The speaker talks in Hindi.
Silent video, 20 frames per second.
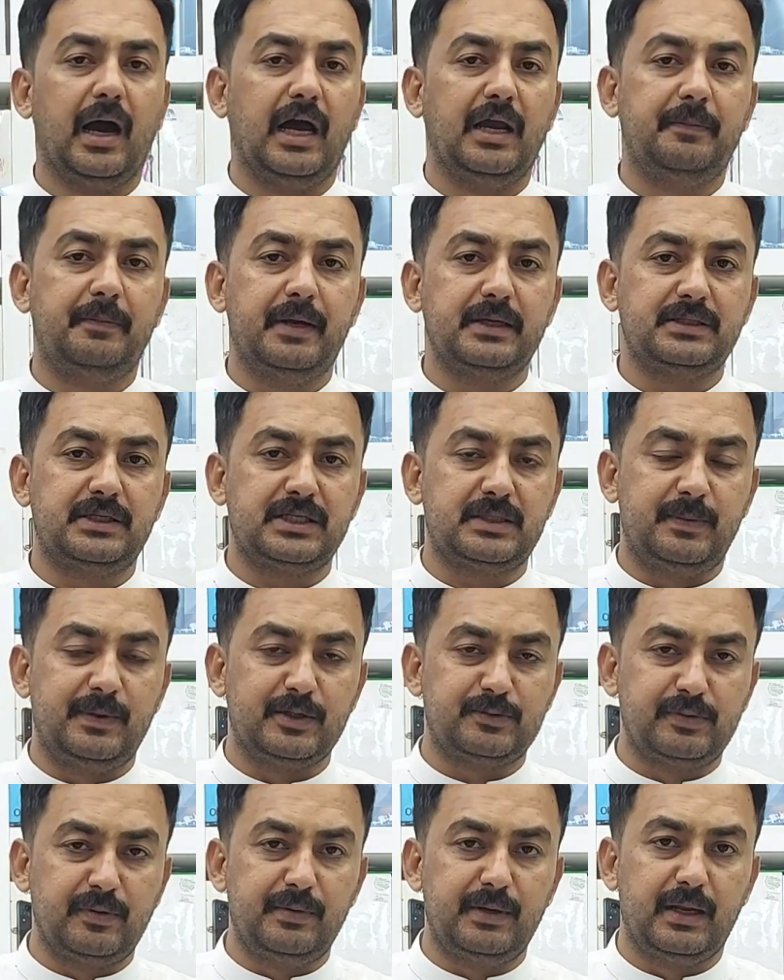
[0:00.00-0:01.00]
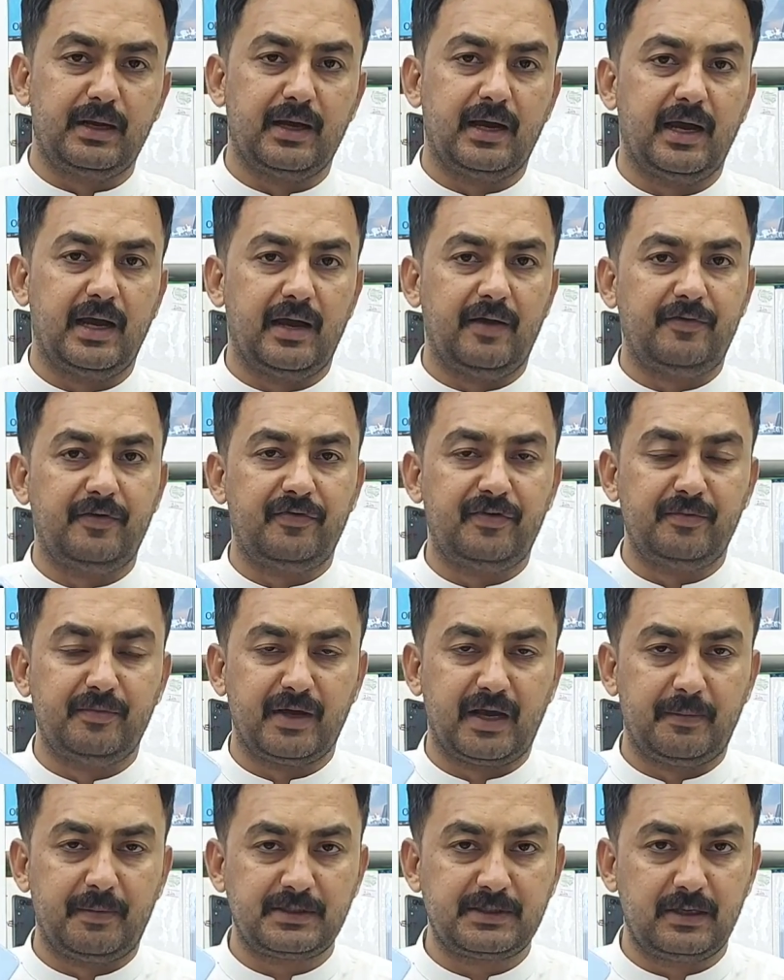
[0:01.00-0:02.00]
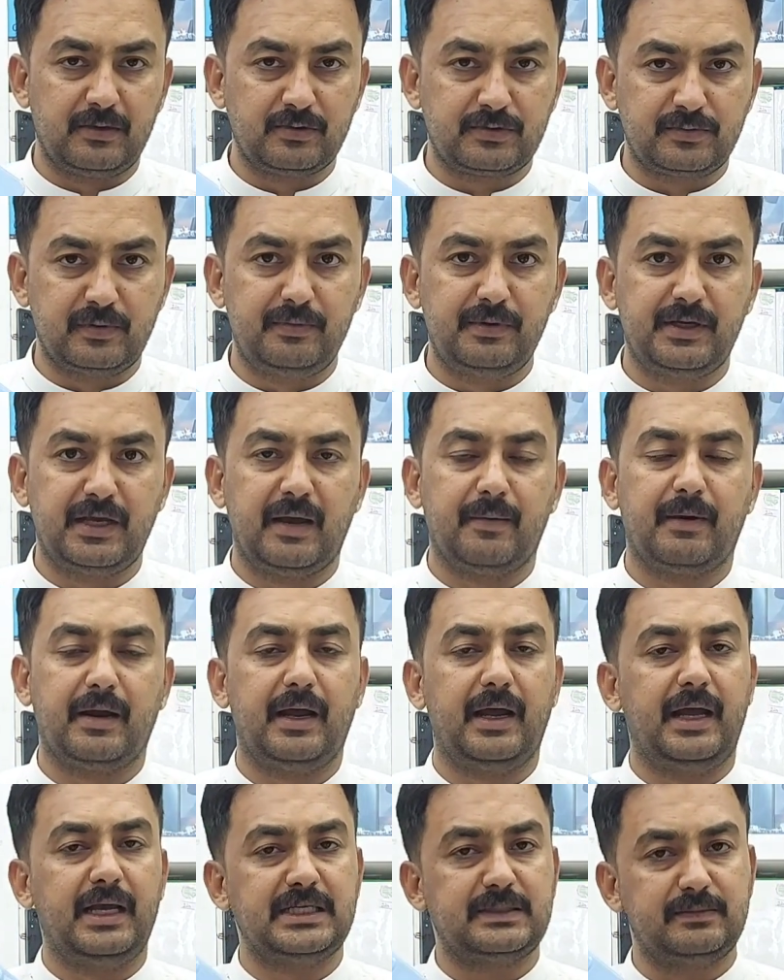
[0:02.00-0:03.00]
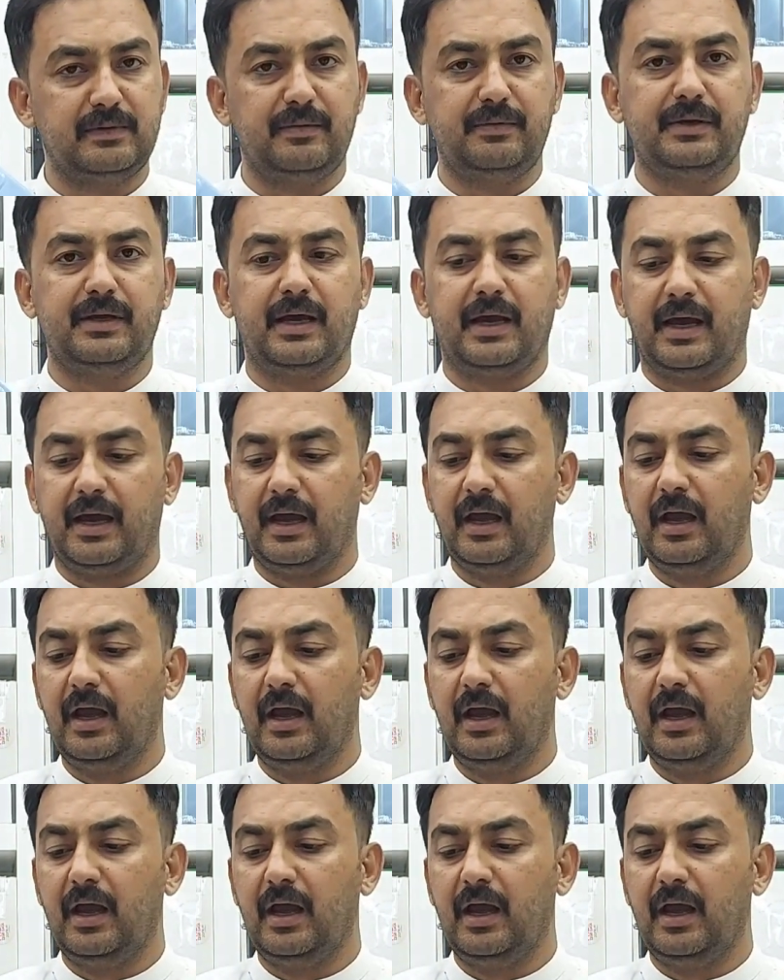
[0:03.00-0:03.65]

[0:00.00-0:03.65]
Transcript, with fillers: आईपीएस डिस्प्ले उसमें भी लगा है 50 मेगापिक्सल उसमें भी कैमरा है इसमें भी है